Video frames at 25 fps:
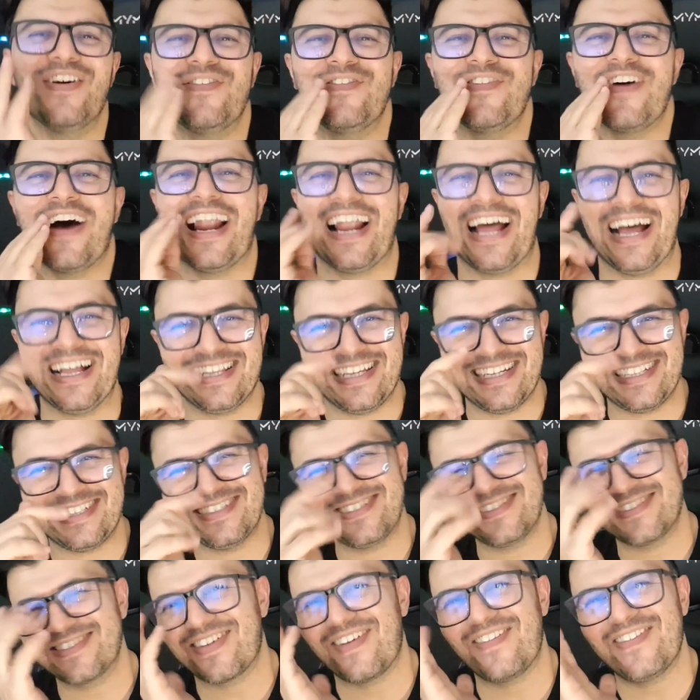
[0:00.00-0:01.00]
de eu falar,
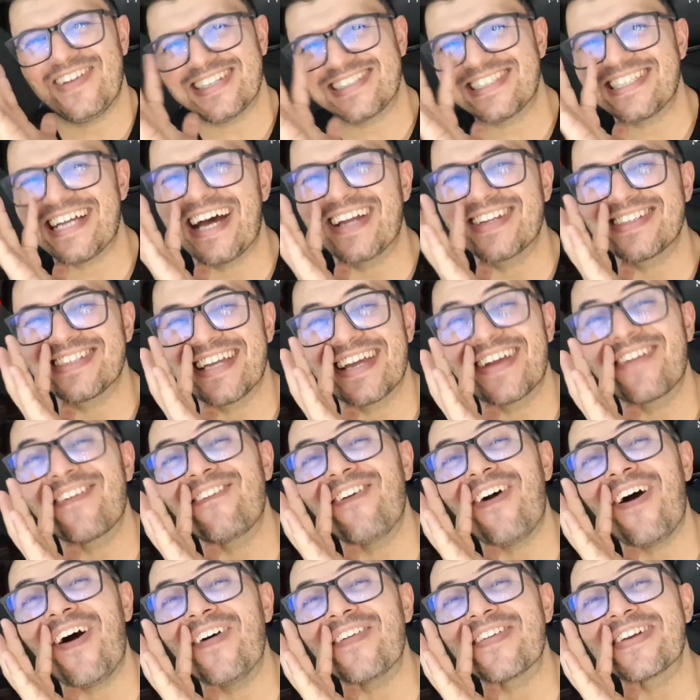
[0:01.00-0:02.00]
deixa nos comentários aí
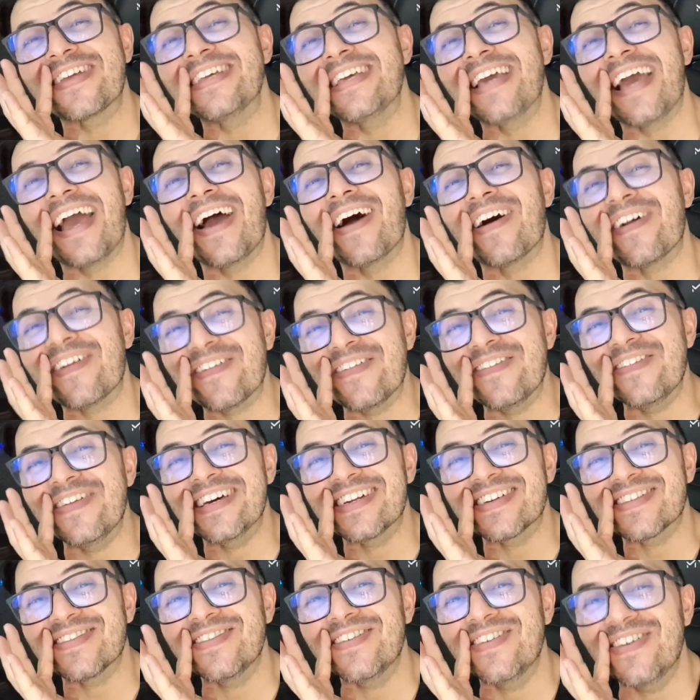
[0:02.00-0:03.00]
qual que é o
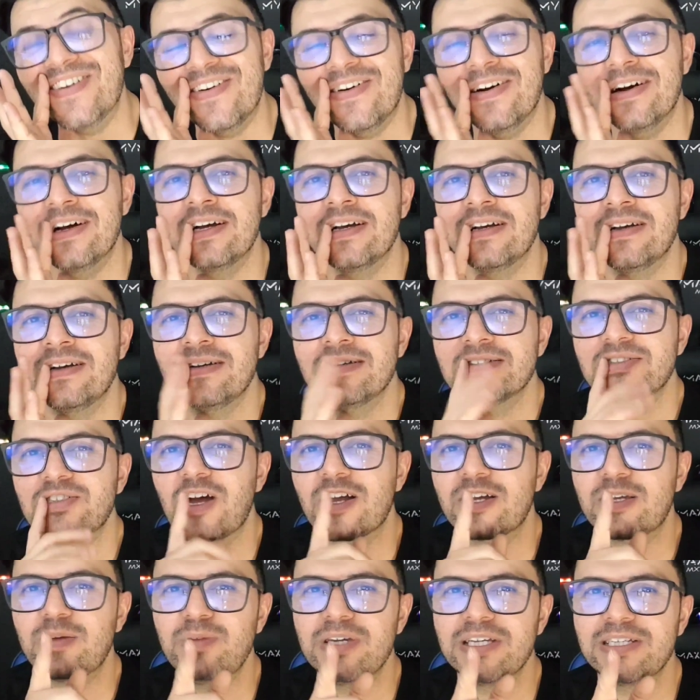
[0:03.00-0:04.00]
número 1.
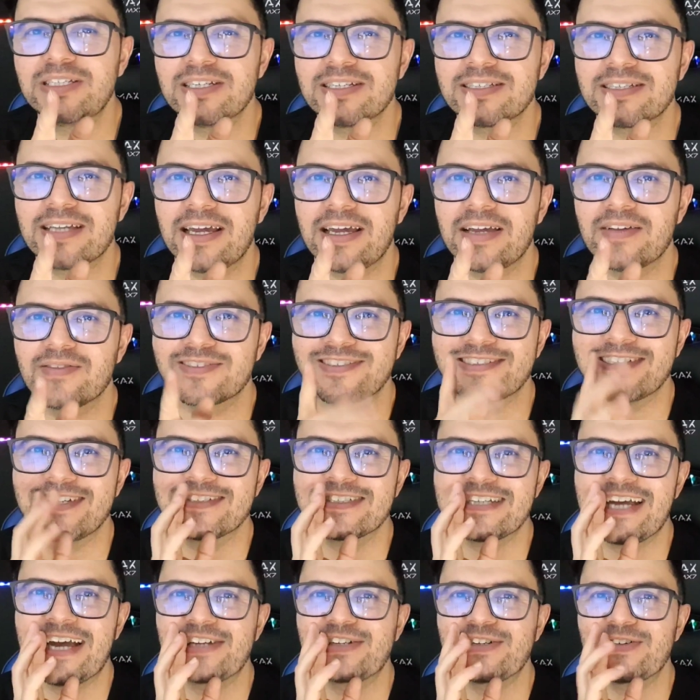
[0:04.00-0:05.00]
Só que me diz aí,
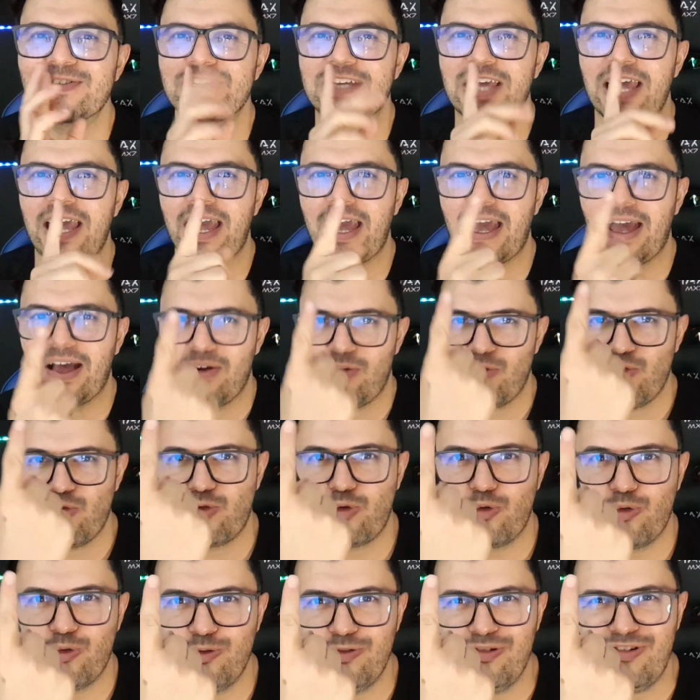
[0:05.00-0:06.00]
vocês acham que é o
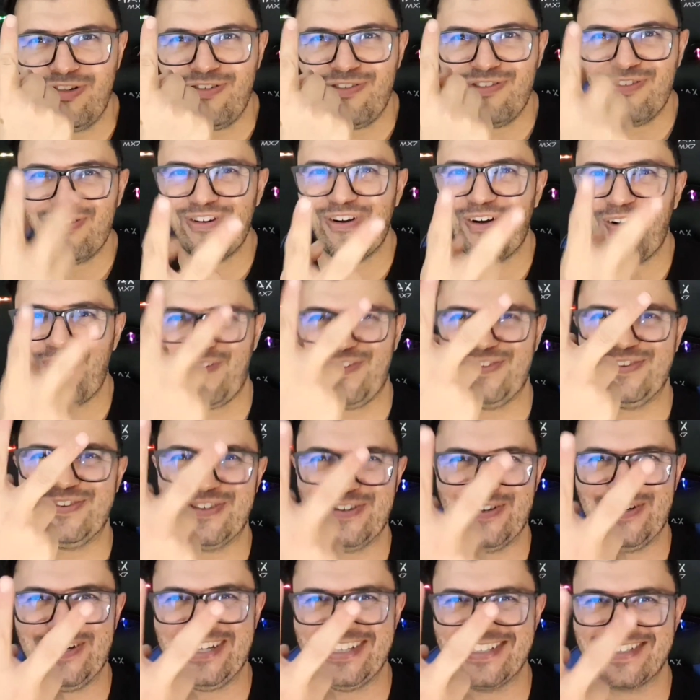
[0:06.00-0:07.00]
1 ou
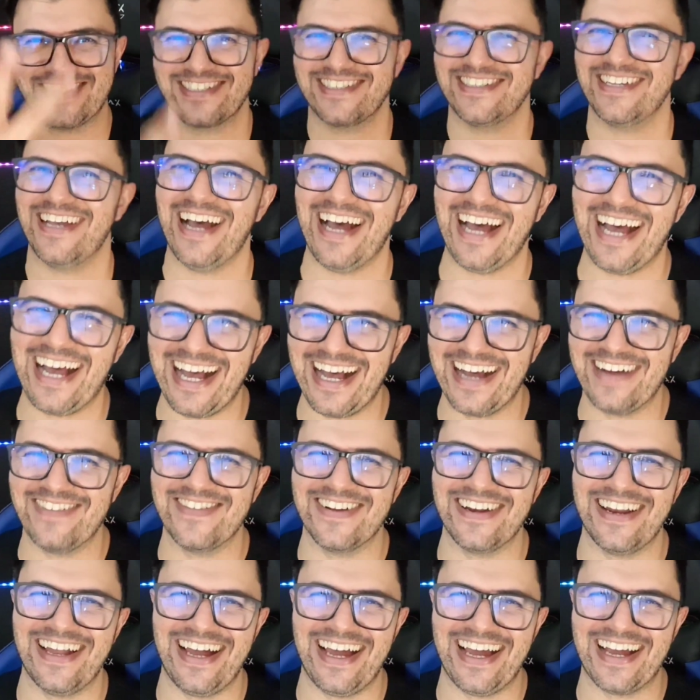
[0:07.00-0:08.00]
dois. Ah,
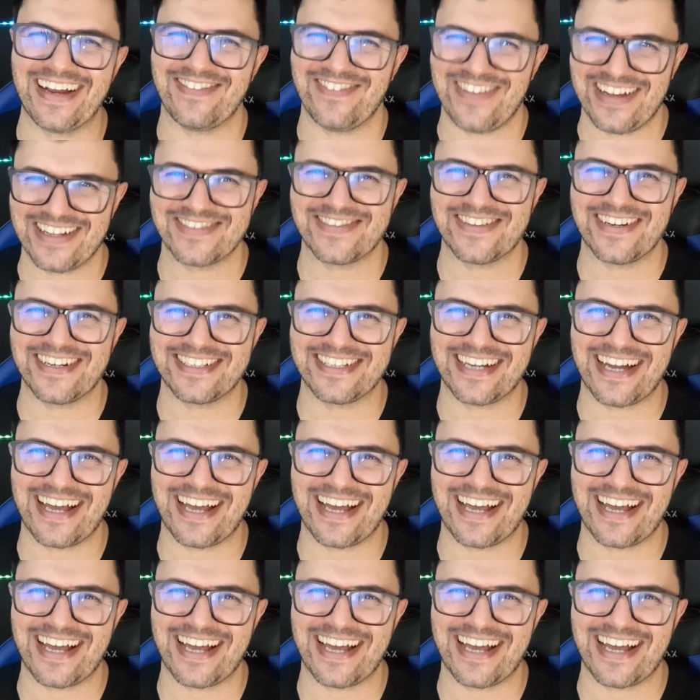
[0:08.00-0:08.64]
moleque, matou a